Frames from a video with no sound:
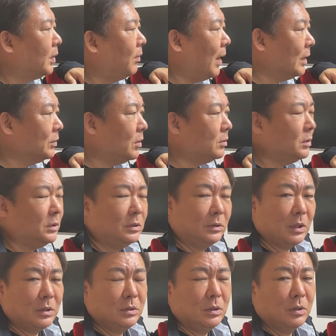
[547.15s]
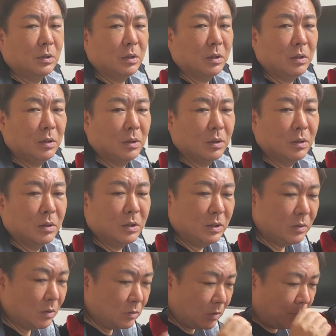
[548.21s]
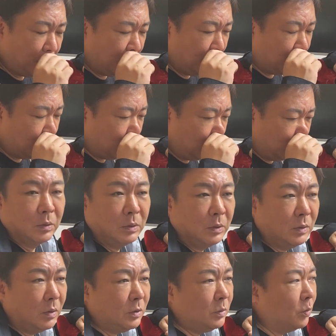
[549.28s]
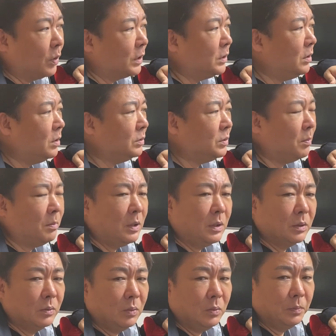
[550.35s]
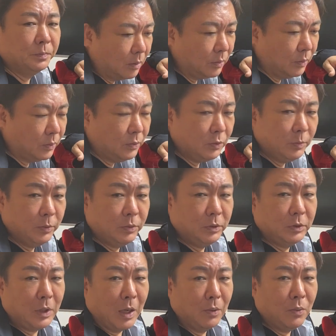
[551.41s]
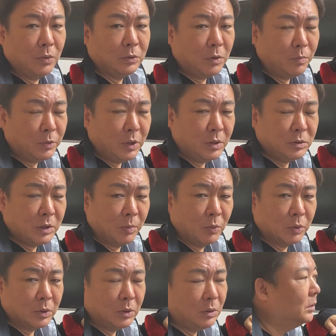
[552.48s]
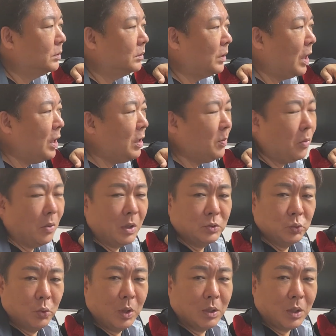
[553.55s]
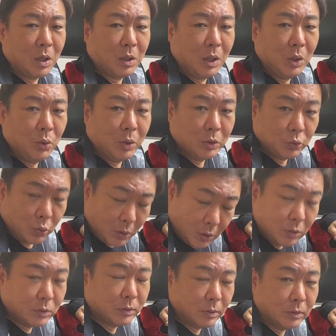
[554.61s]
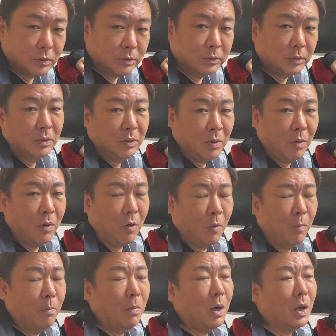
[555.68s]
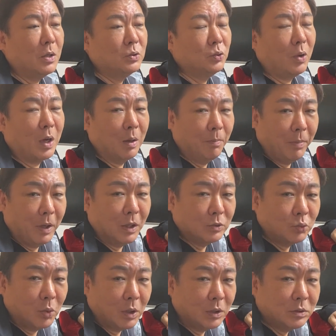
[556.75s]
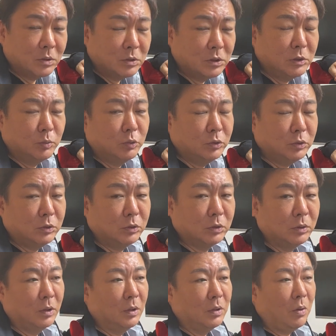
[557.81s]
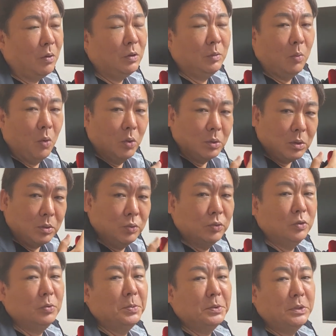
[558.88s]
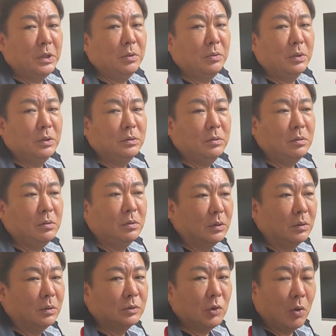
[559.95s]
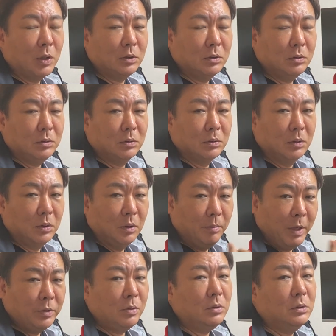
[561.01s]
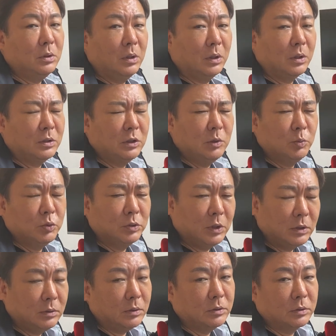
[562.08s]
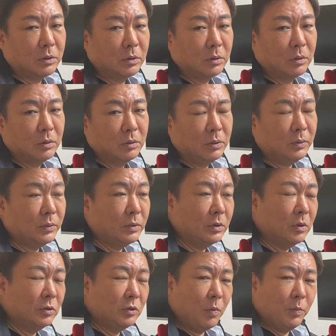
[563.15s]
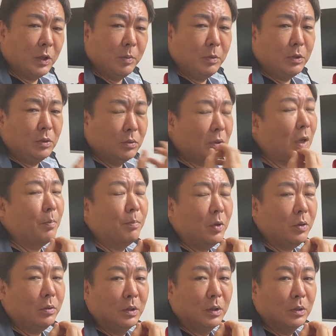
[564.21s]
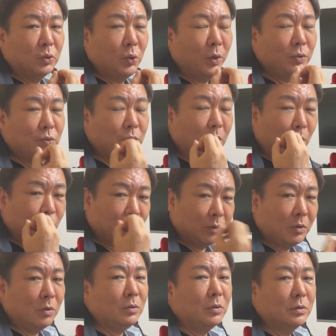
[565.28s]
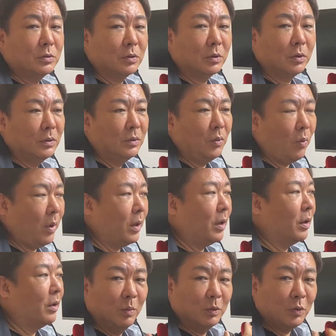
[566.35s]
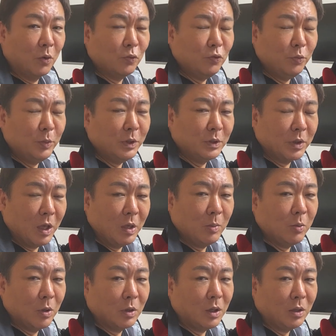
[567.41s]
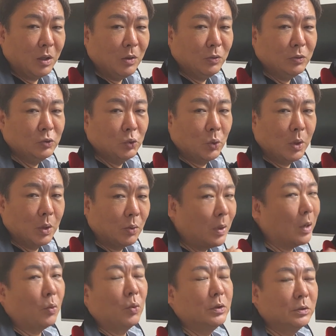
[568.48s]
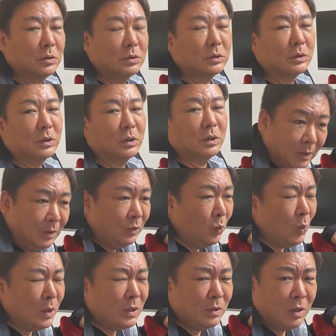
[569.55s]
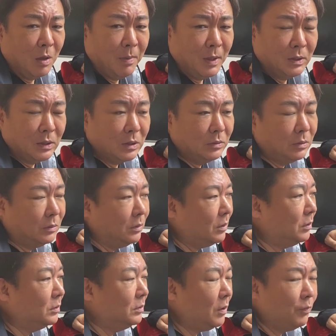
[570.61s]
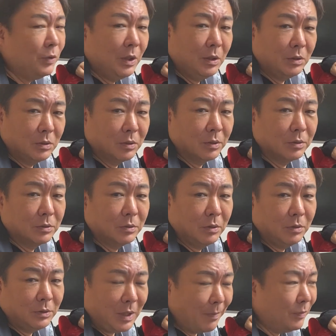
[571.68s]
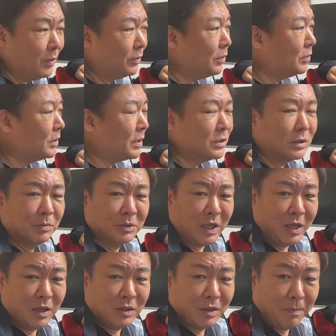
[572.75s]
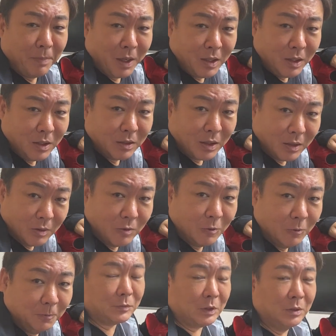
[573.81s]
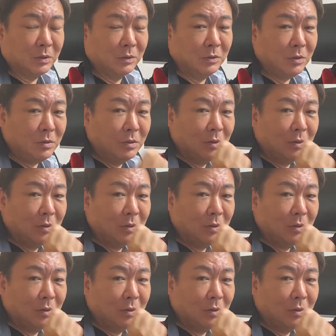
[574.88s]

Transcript: 왕년의 스타들인데 이 년 전만 해도 이 년이 뭐야? 일 년 전만 해도 유튜브의 단골 썸네일 제목이 네이버가 좋아, 카카오가 좋아였어요. 그죠? 거의 엄마가 좋아, 아빠가 좋아 같은 질문을 거의 모든 유튜브 채널에서 저 같은 패널들에게 질문을 했었죠. 그리고 그걸 썸네일로 달면 조회수가 엄청 터졌죠. 왜? 전 국민이 네이버와 카카오를 좋아하고 갖고 있었으니까. 또 하나 대박이 났었던 썸네일이 그거였죠. 삼성전자 지금 사야 돼, 팔아야 돼, 이거. 그죠?